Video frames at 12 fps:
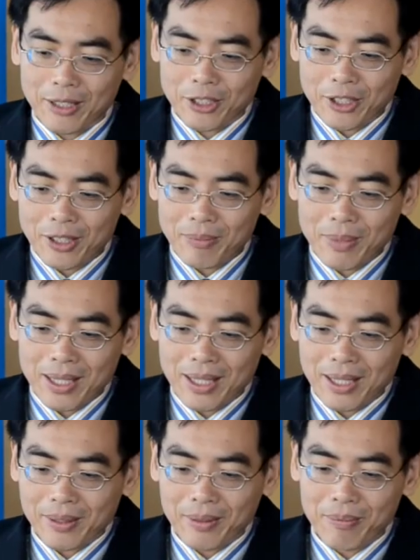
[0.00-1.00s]
คือเราจะต้อง
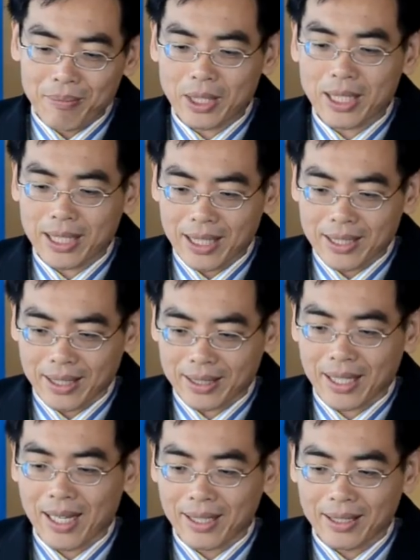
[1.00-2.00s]
มีวิธีการ
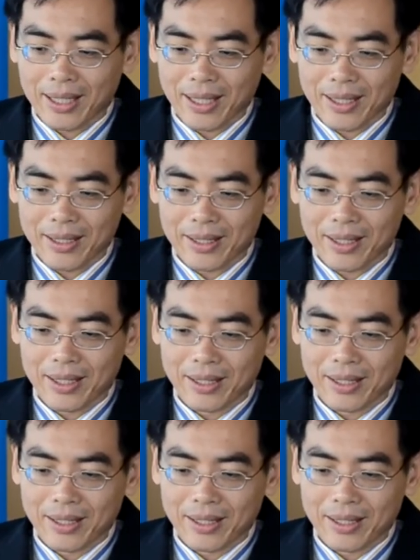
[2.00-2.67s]
จัดการเนี่ย